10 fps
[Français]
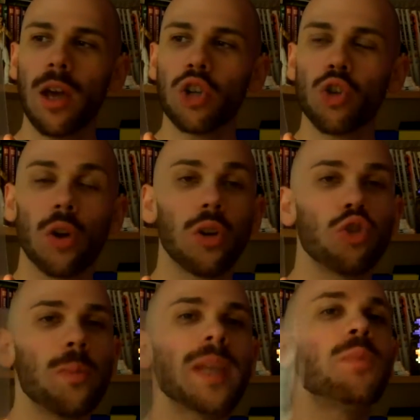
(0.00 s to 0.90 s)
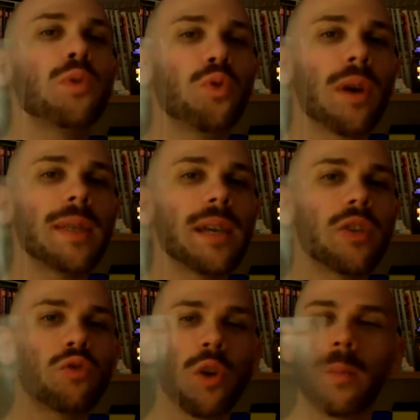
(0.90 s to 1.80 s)
Genre, je suis pas sponsorisé, hein,
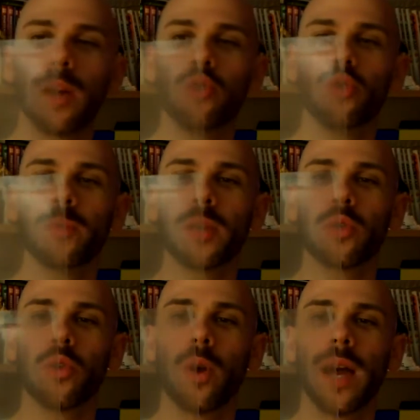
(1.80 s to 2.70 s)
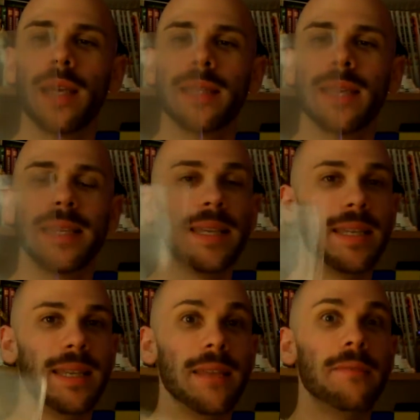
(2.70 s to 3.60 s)
je vous en parle juste parce que voilà, et s'il y a des,
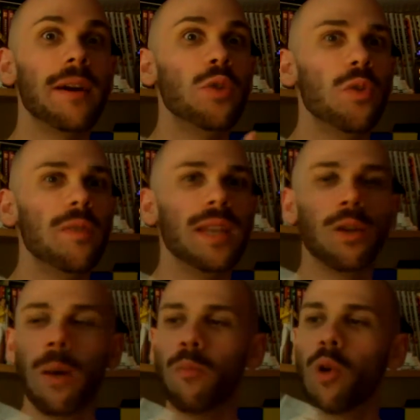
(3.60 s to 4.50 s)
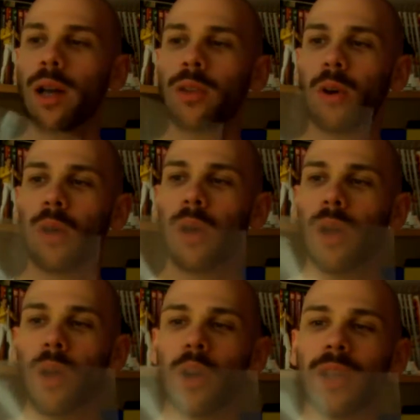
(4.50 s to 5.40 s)
des, fans de vinyle comme moi dans
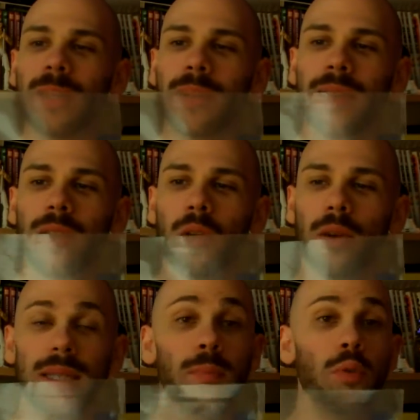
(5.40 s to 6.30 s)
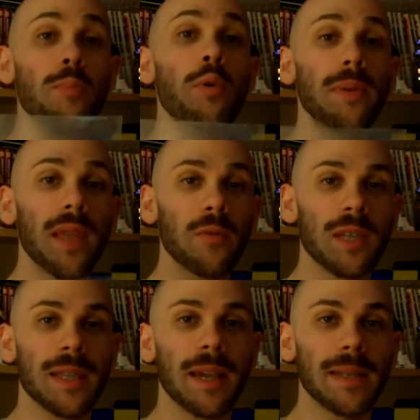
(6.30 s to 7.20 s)
euh, les spectateurs, ça peut peut-être vous
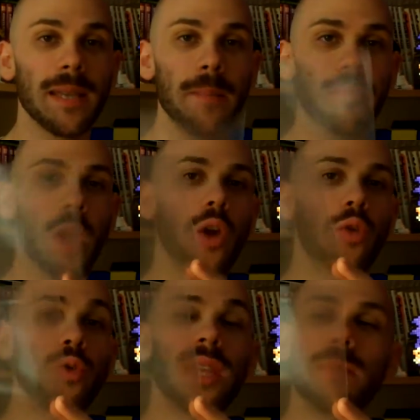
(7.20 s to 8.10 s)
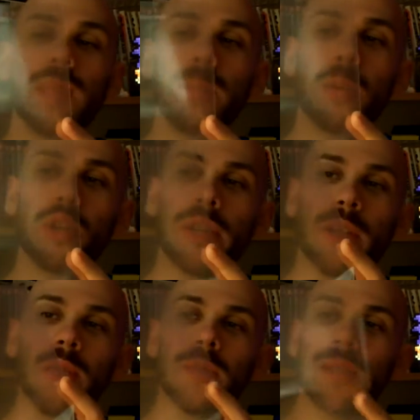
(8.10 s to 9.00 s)
intéresser. Donc des petites pochettes
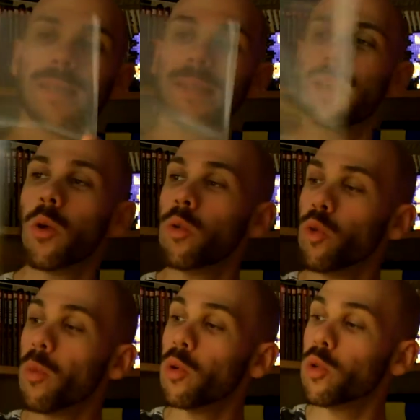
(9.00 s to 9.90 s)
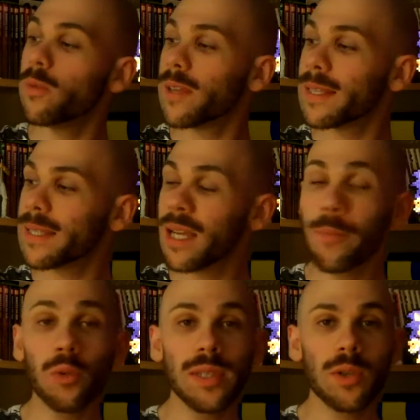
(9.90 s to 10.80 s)
comme celle-ci au nombre de 25
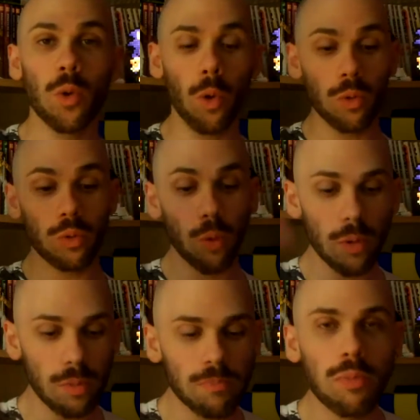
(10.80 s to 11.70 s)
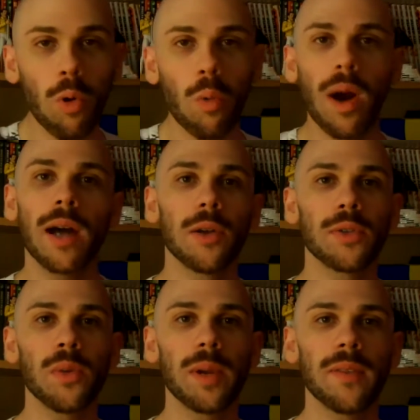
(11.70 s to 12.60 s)
pour 10 euros. Donc pourquoi euh,
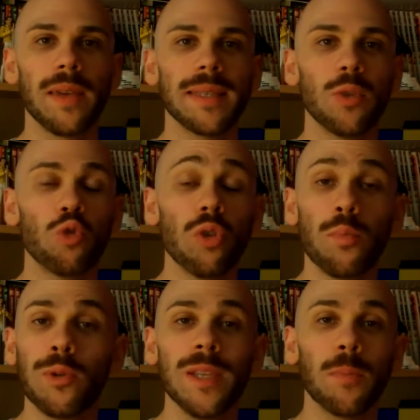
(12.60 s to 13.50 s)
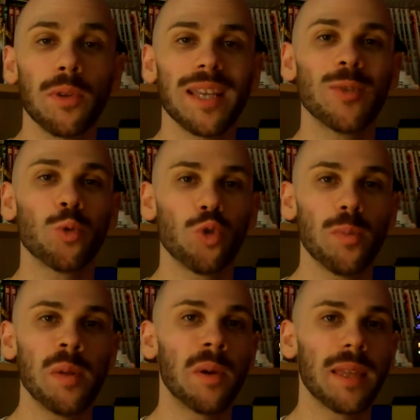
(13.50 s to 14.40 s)
s'en priver C'est toujours une petite protection
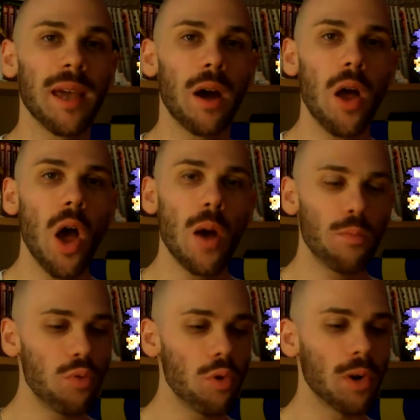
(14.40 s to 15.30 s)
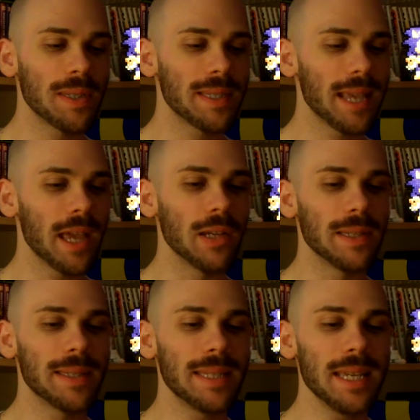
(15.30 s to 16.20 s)
supplémentaire pour euh, ces
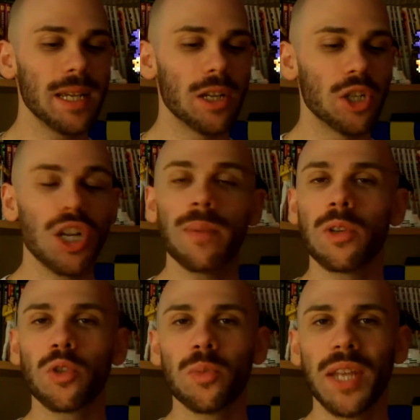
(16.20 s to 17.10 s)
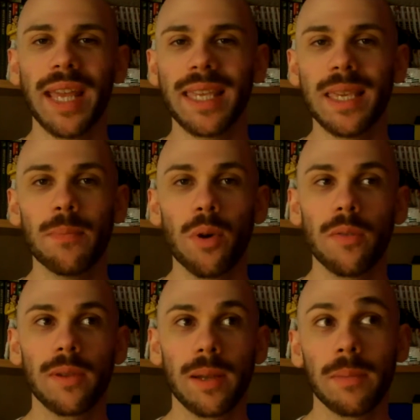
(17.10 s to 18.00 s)
six charmants objets qui
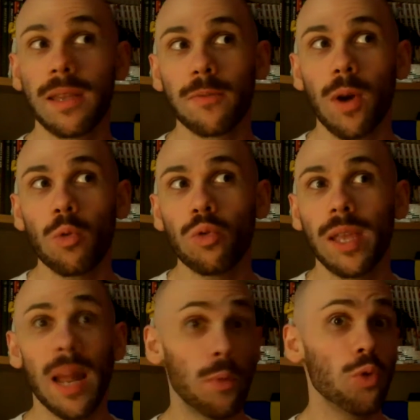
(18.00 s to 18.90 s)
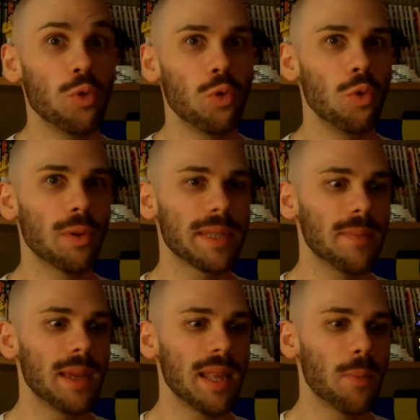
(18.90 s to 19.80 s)
peuvent comme des fois coûter la peau du cul. Donc c'est
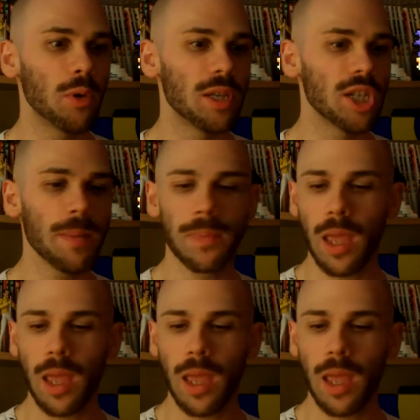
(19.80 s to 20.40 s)
bien de les protéger.